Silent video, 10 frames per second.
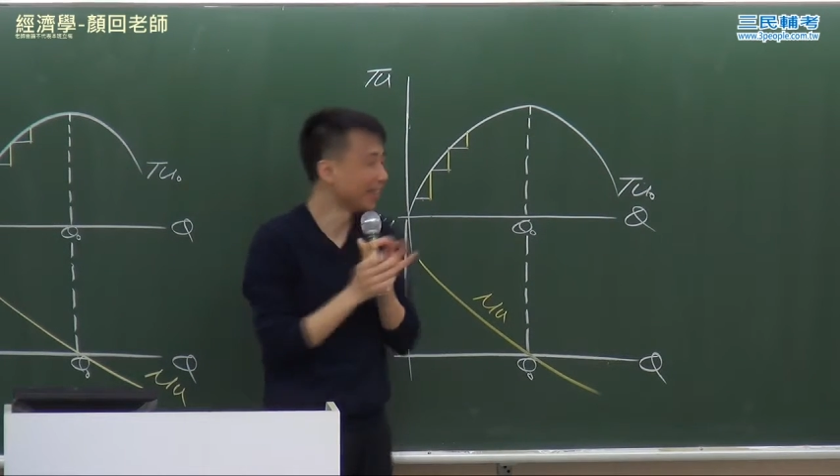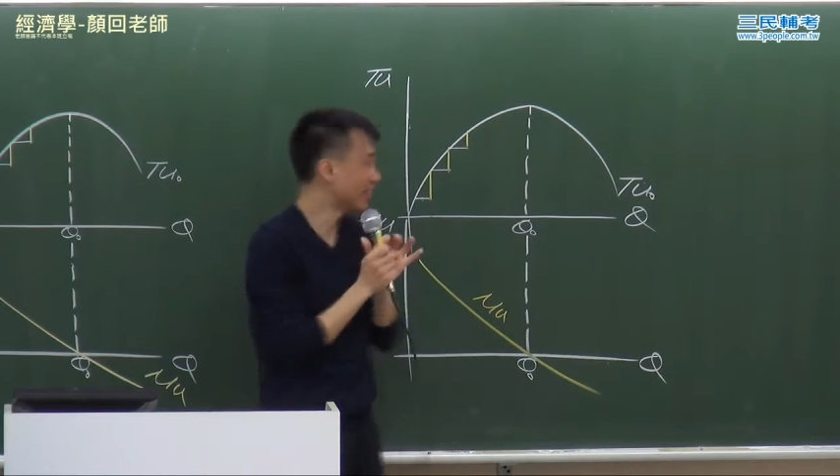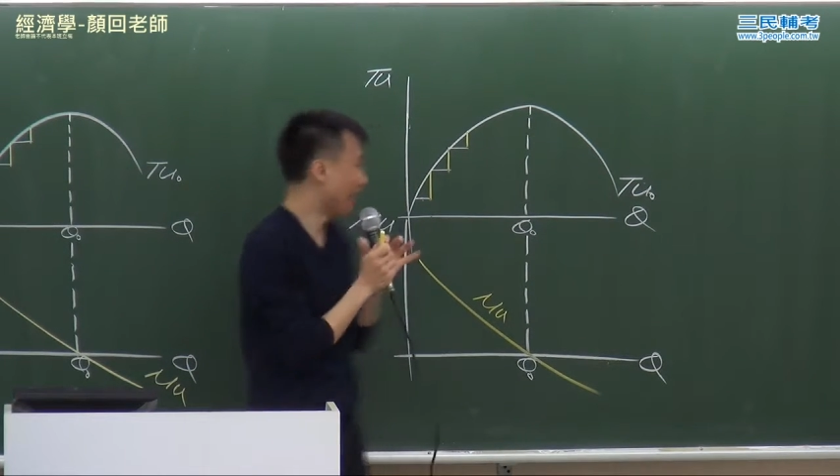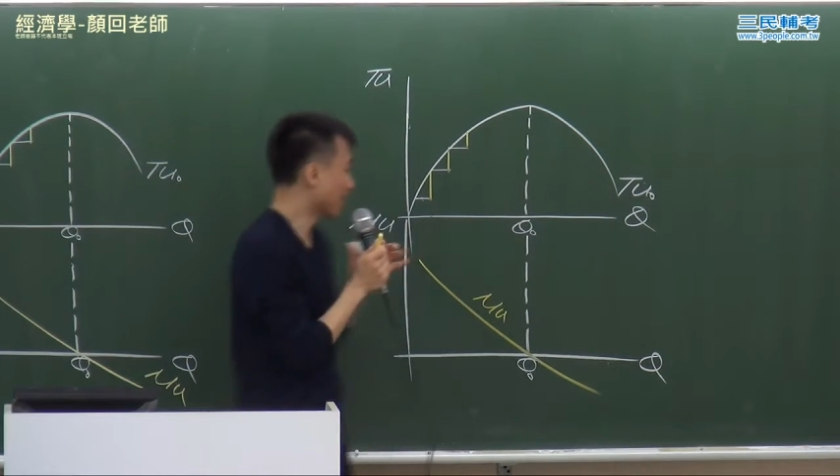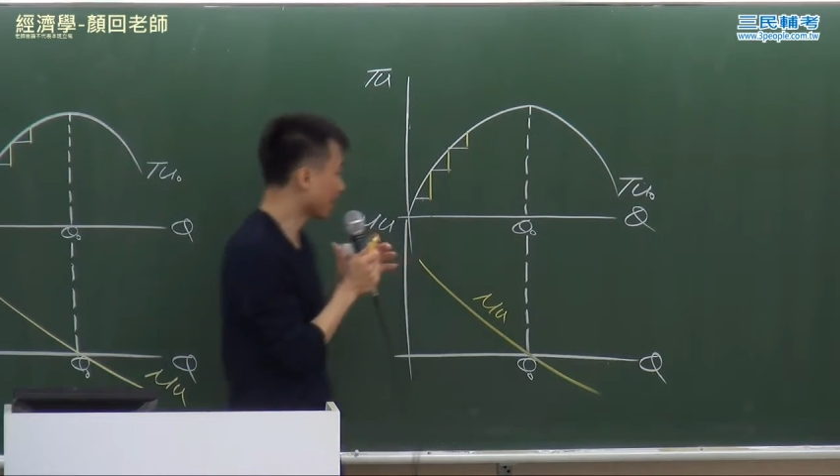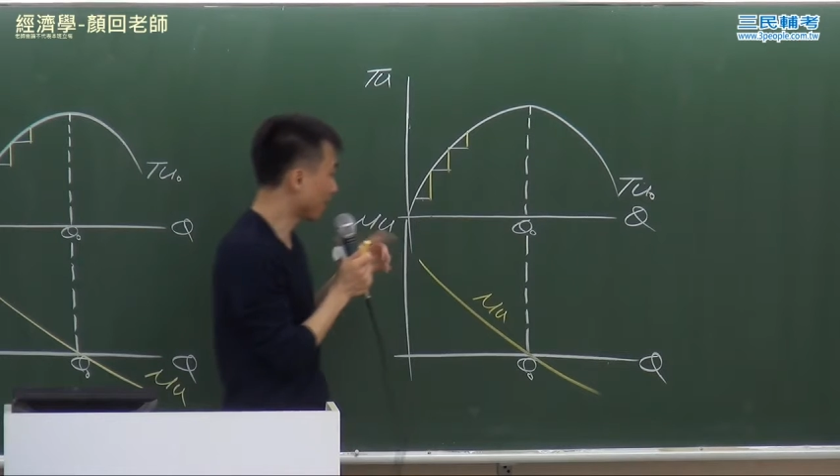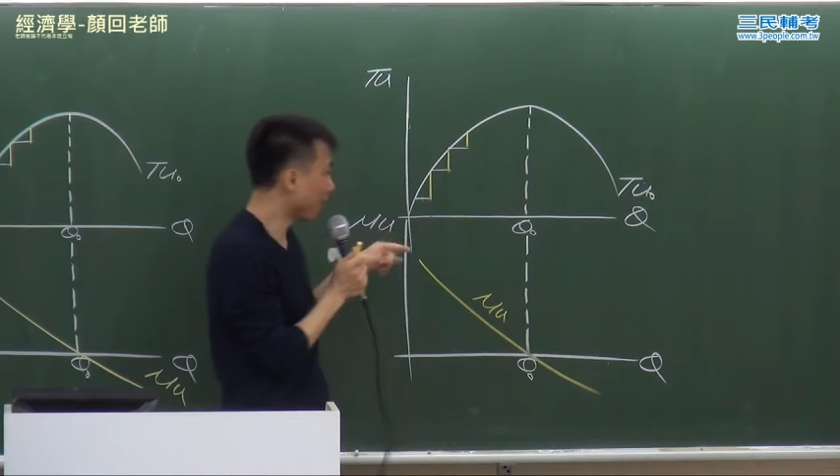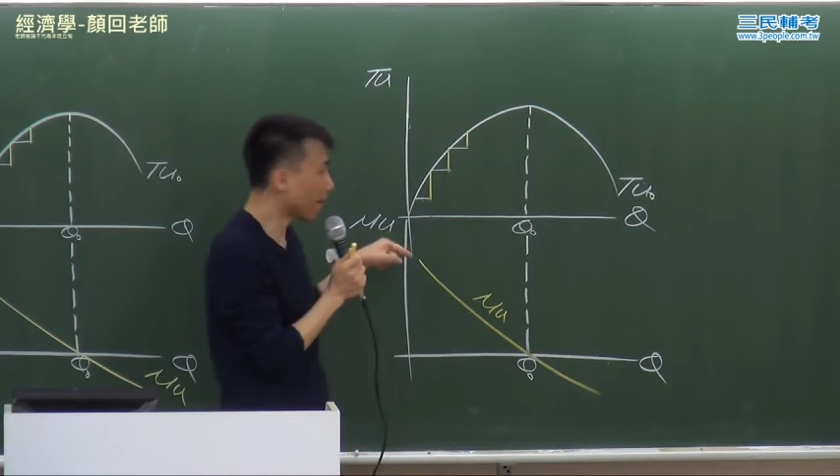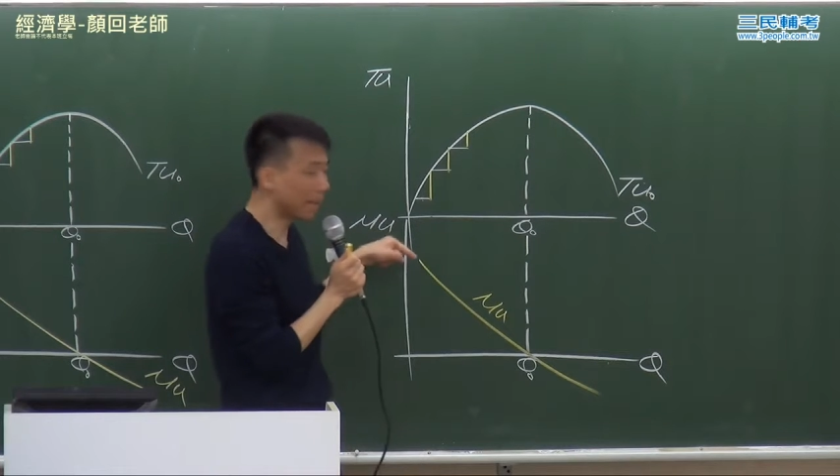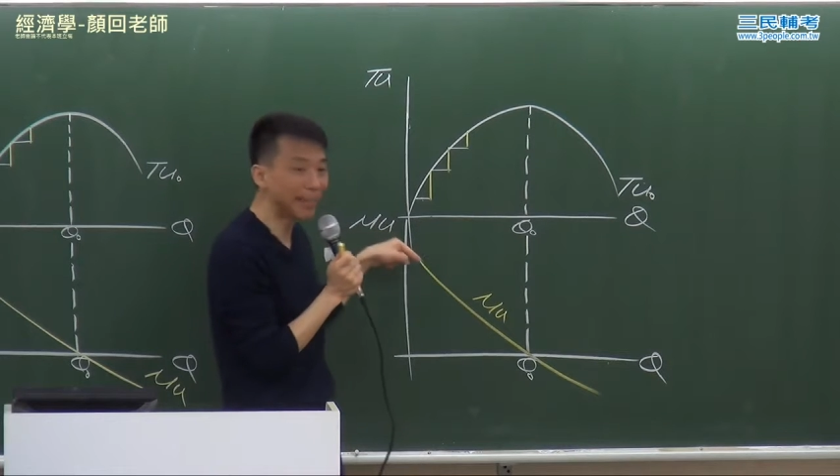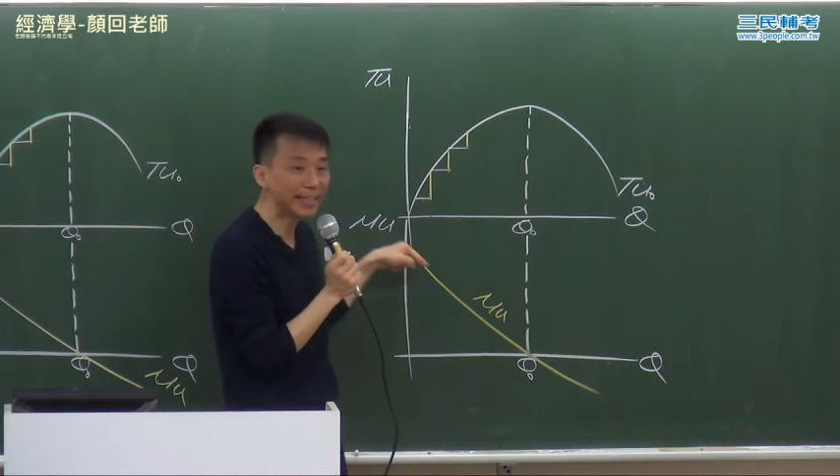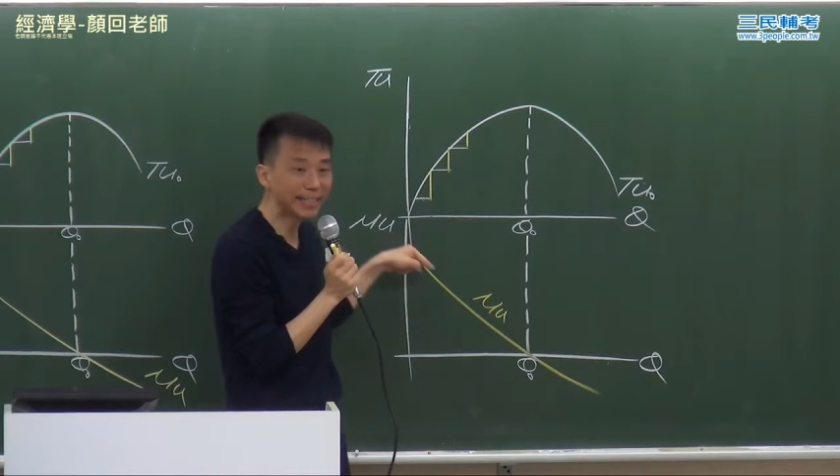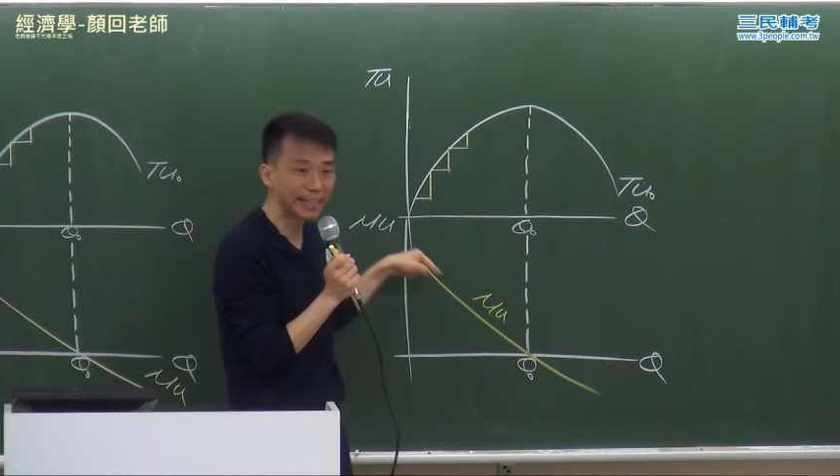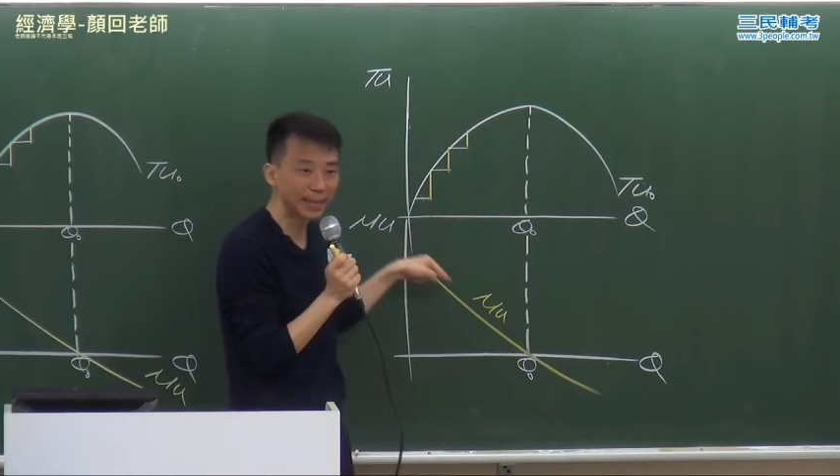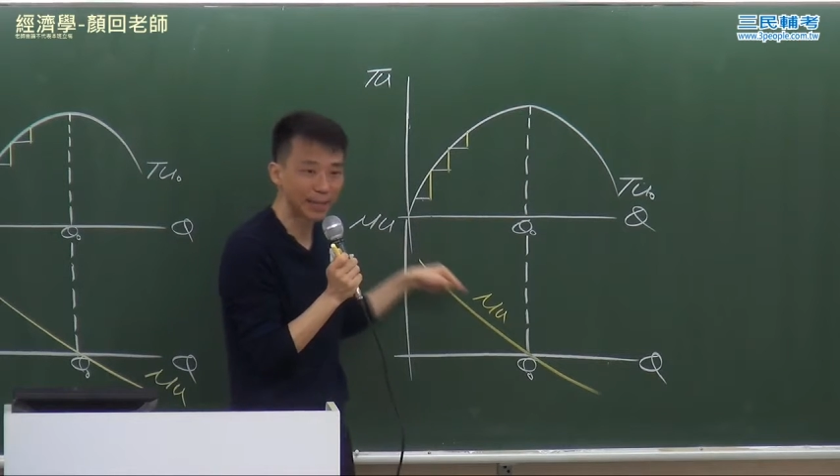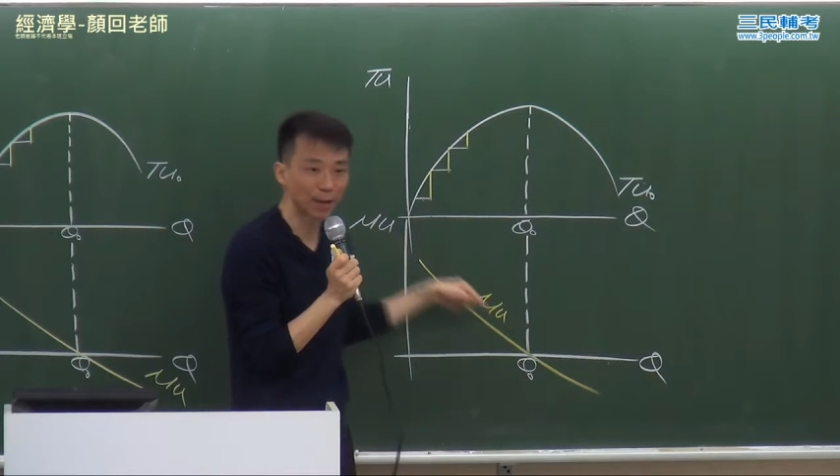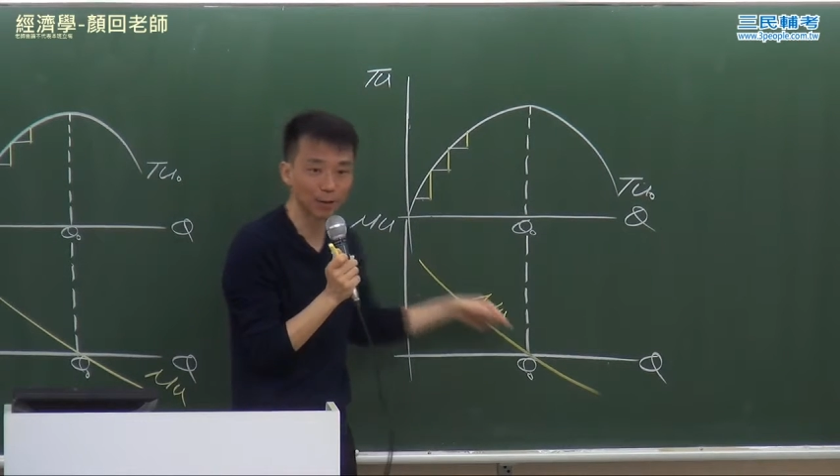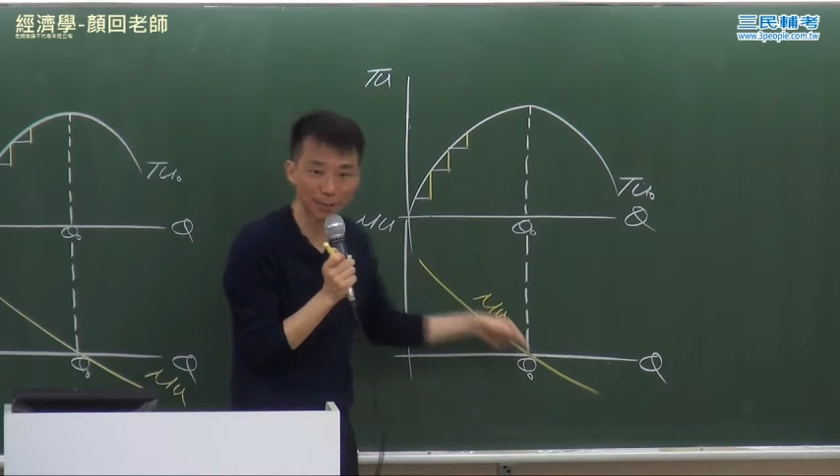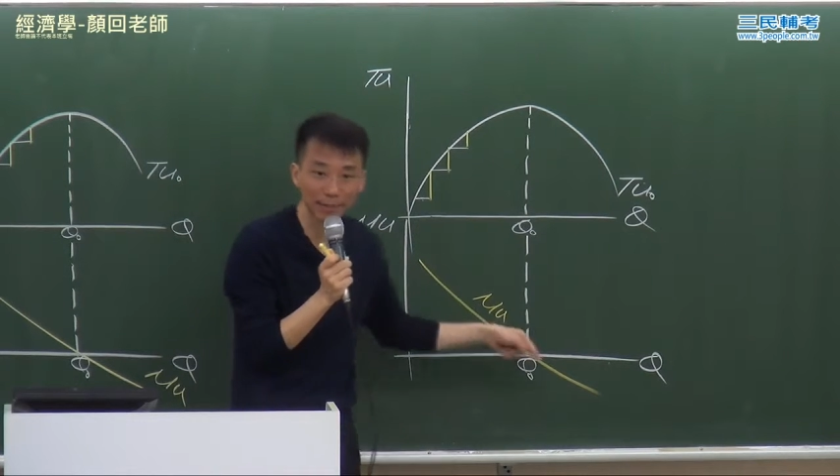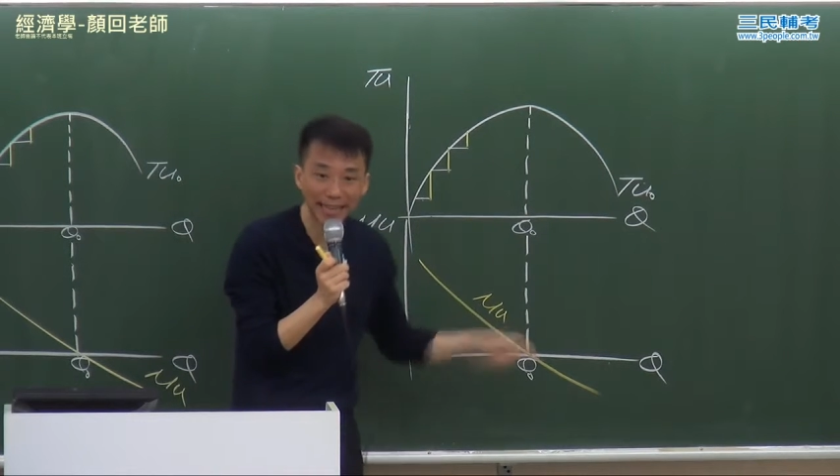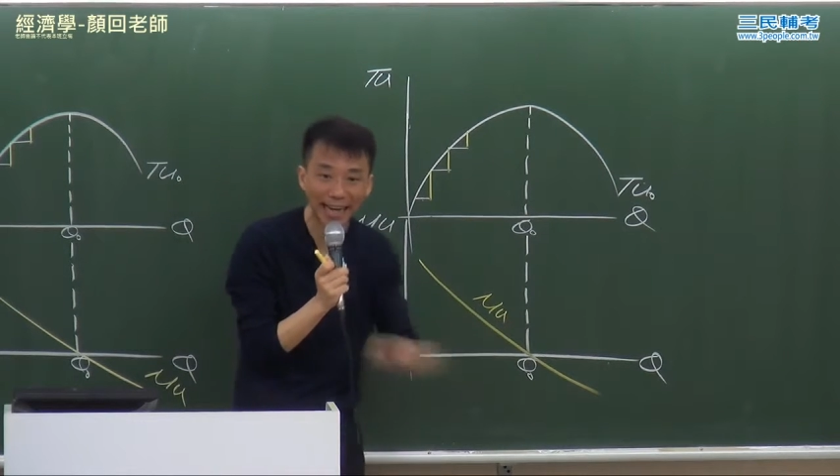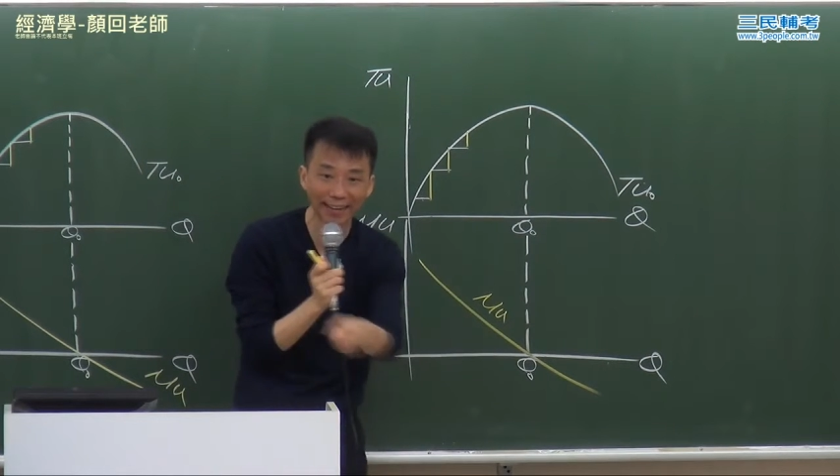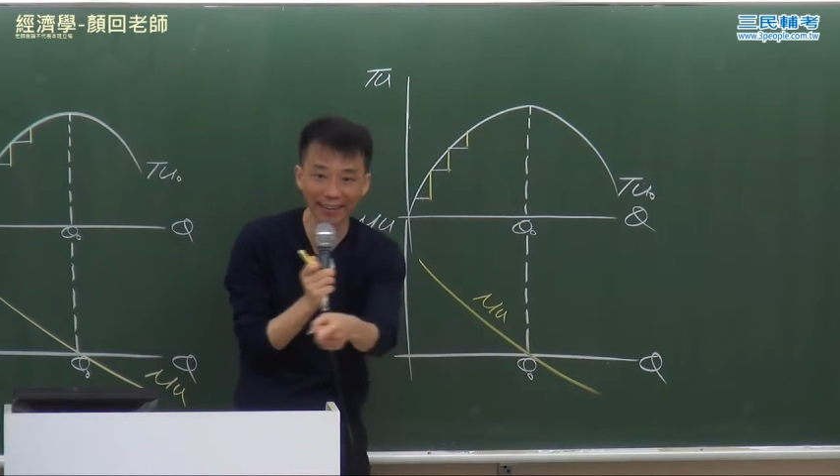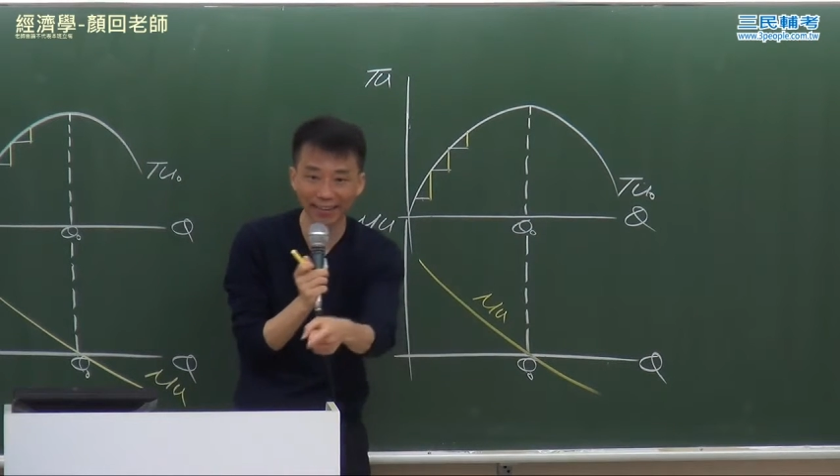假设边际效用什么减？